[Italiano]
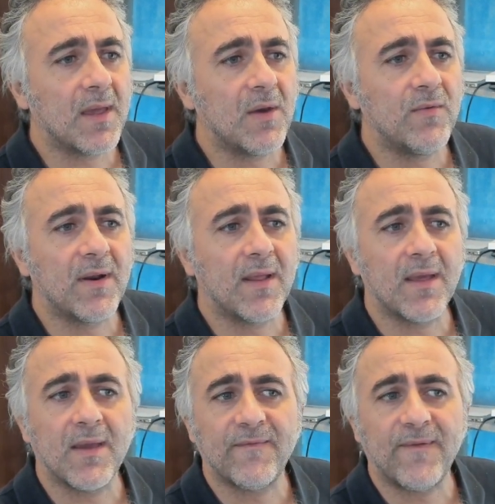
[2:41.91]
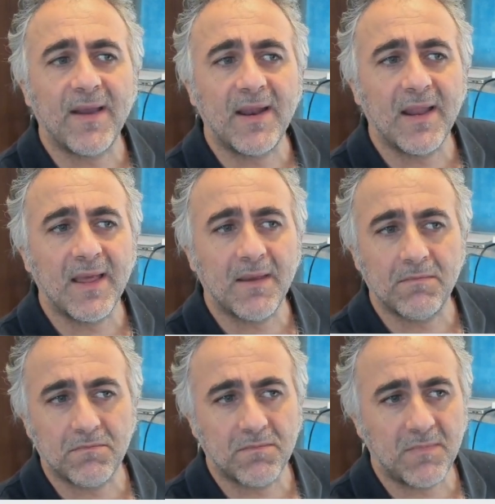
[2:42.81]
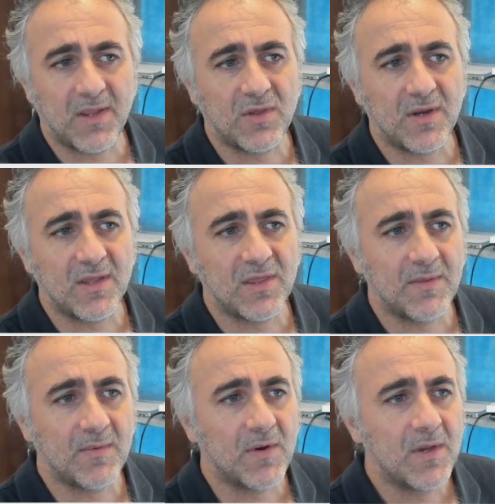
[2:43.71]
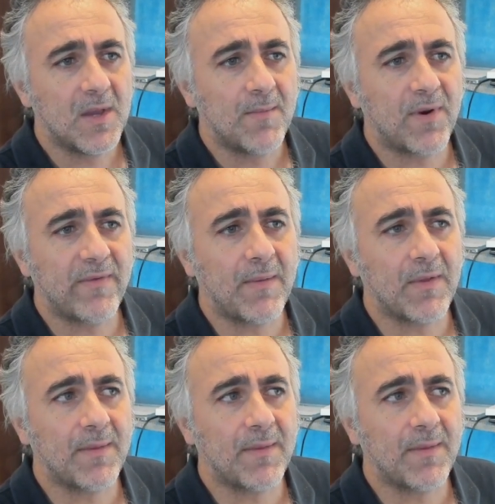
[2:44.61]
è un eh, file leggerissimo. Proviamo ad